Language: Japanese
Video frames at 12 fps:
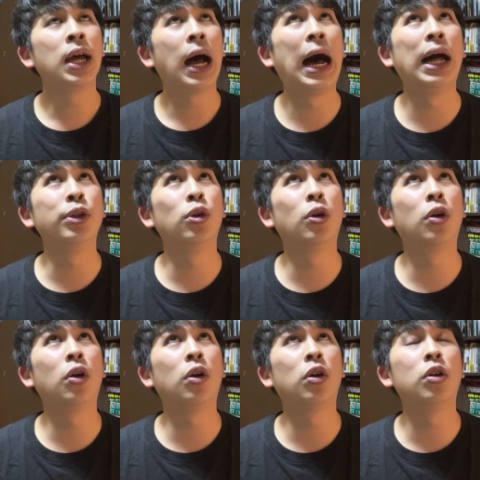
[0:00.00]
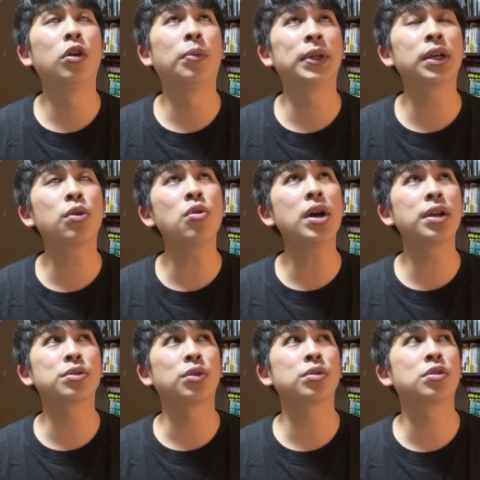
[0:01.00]
あのー、また今回
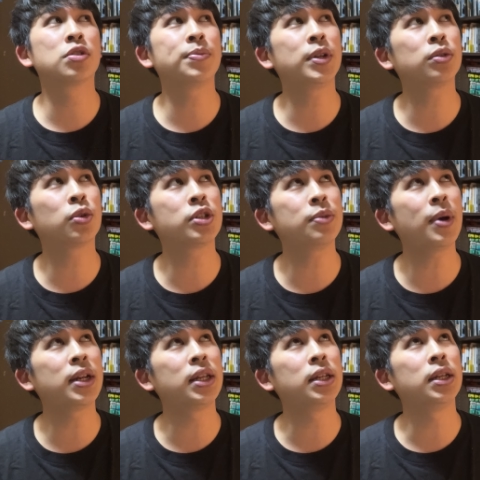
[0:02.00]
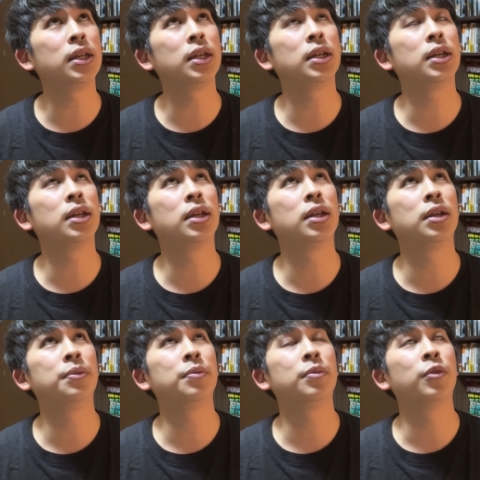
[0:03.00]
のその、すずめの戸締ま
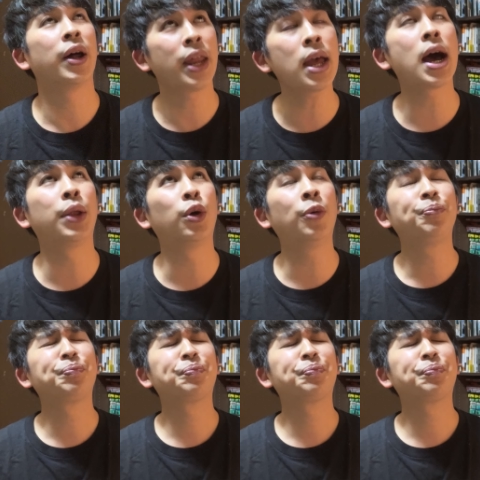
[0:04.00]
りはね、あの、